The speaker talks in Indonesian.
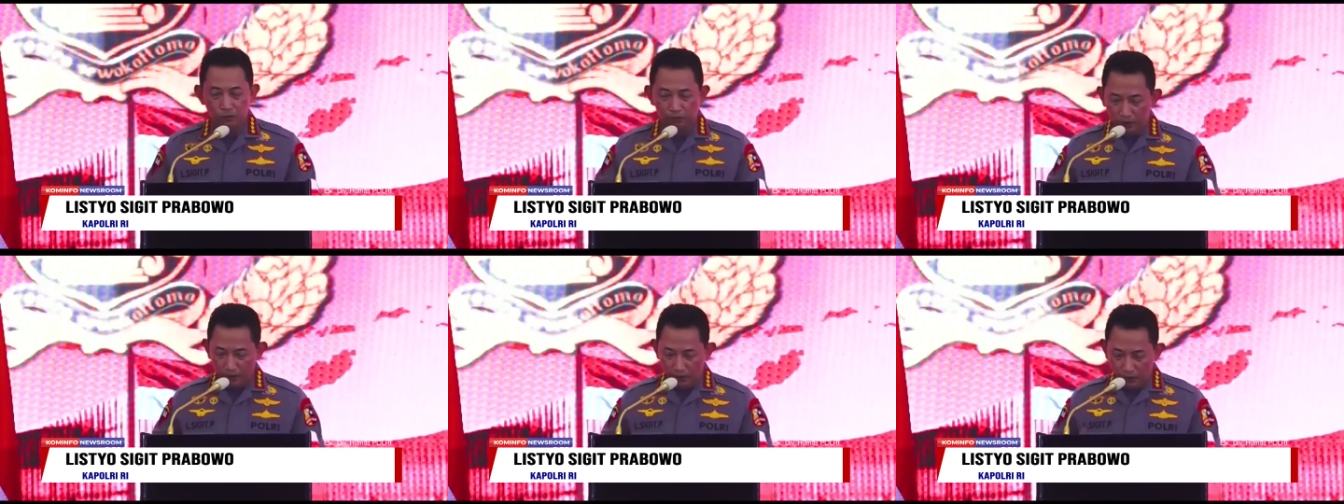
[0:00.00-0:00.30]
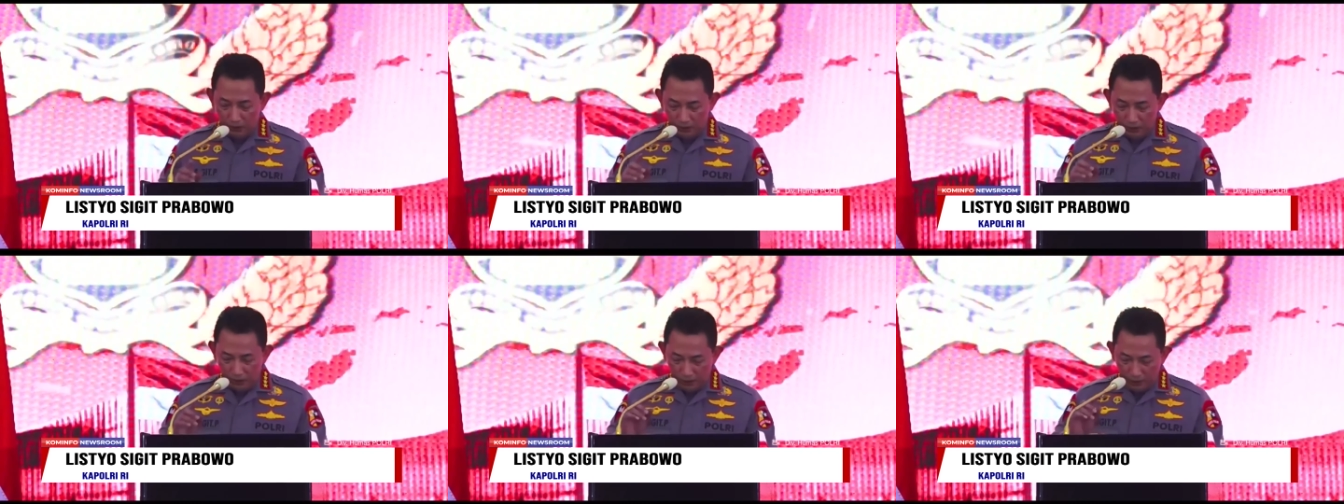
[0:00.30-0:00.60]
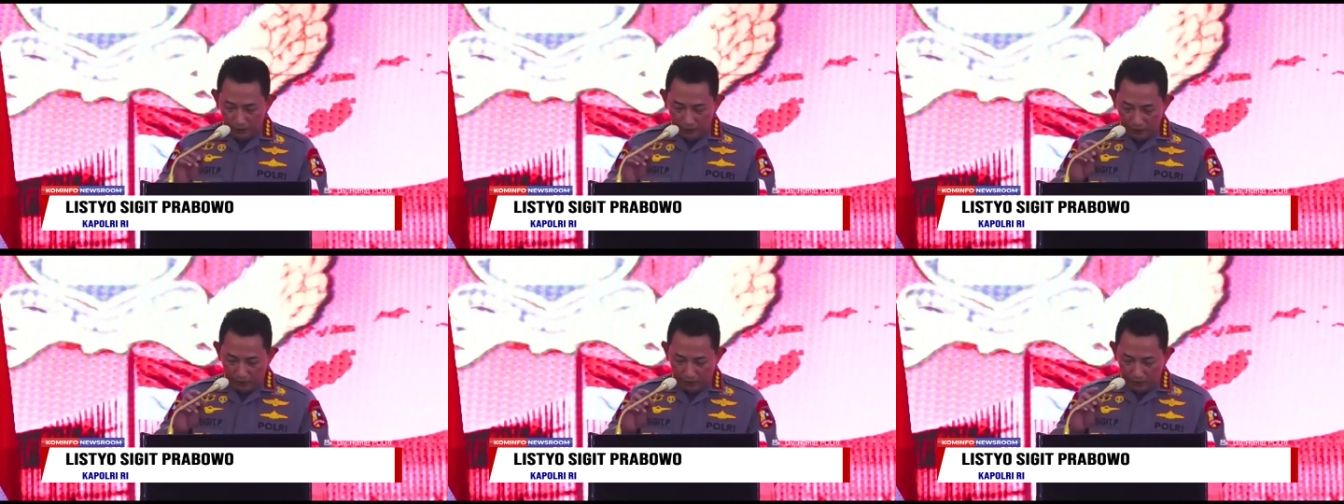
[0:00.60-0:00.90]
Polri
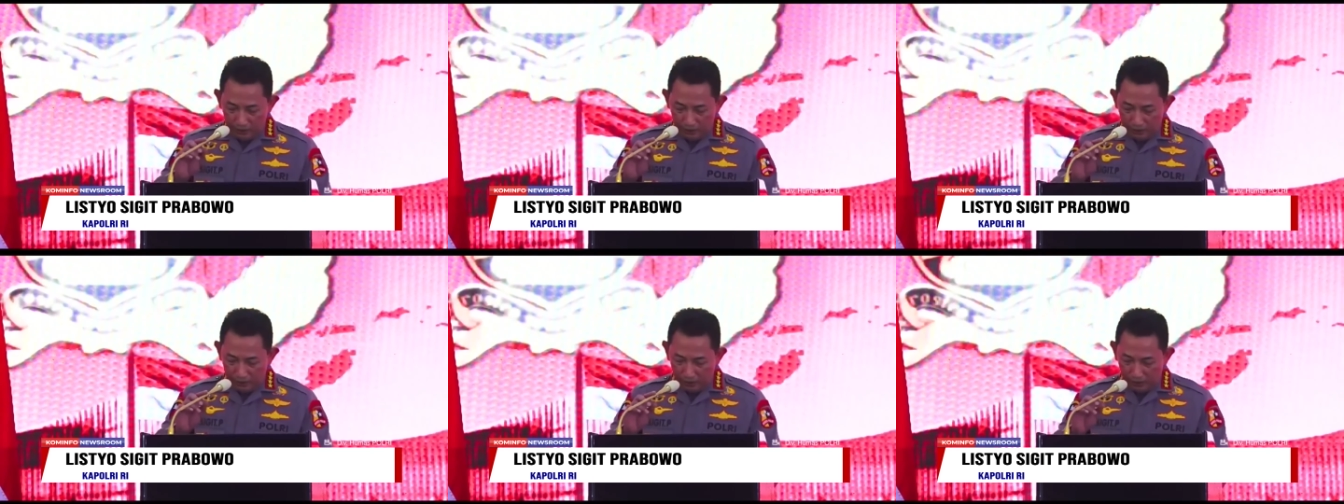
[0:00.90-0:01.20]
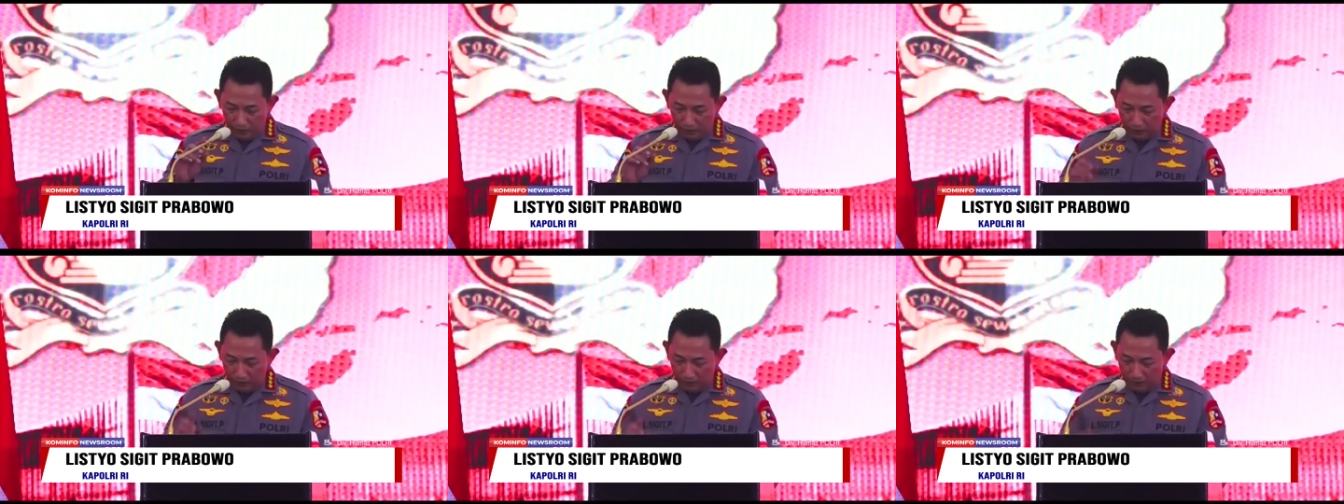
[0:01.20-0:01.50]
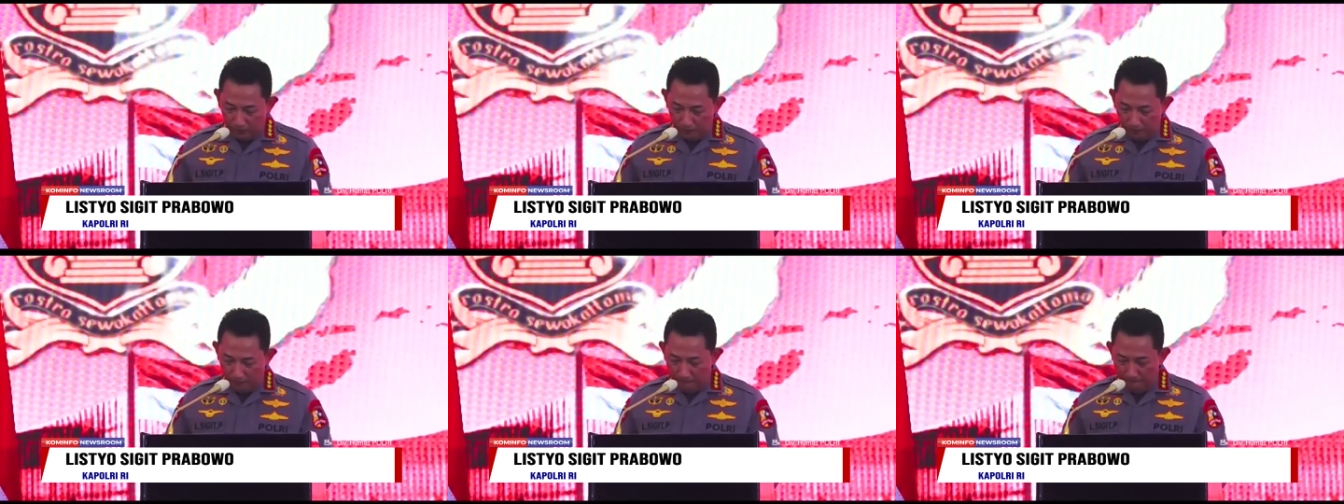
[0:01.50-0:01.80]
yang
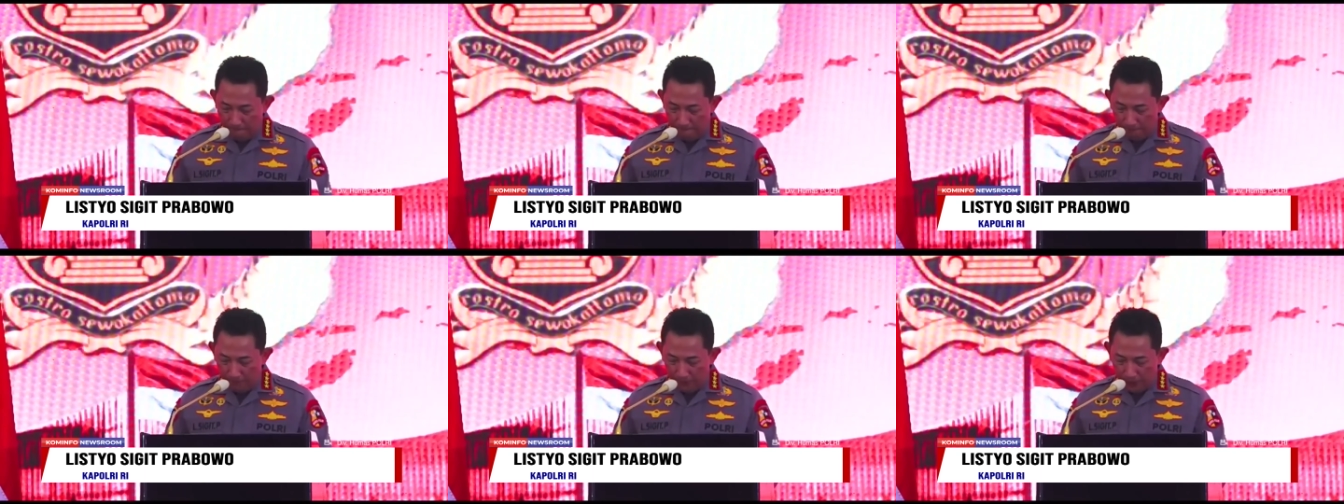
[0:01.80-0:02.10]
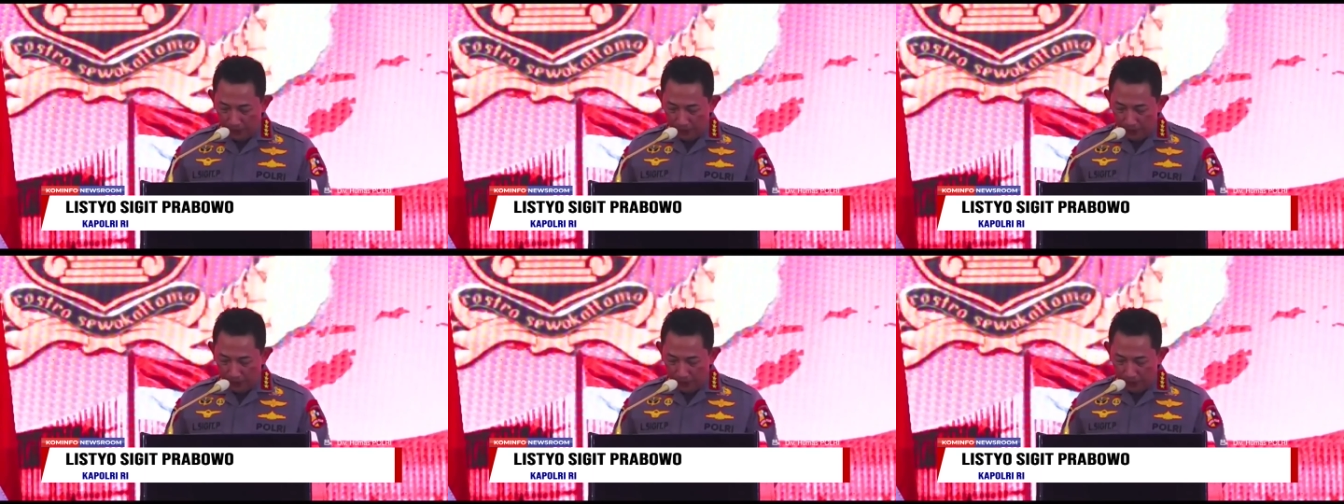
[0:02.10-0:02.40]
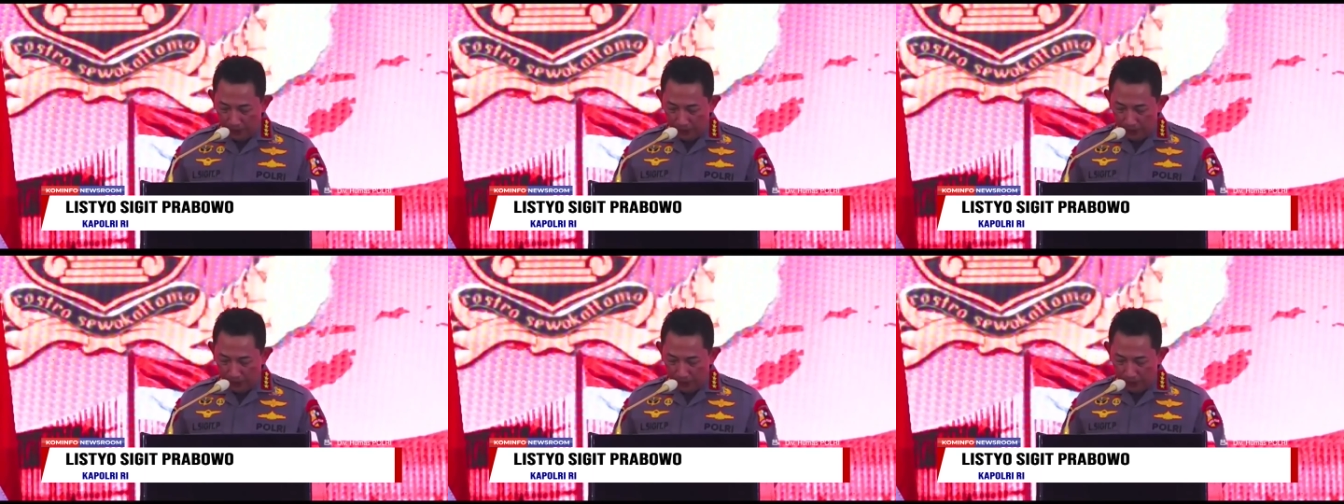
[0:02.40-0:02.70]
presisi.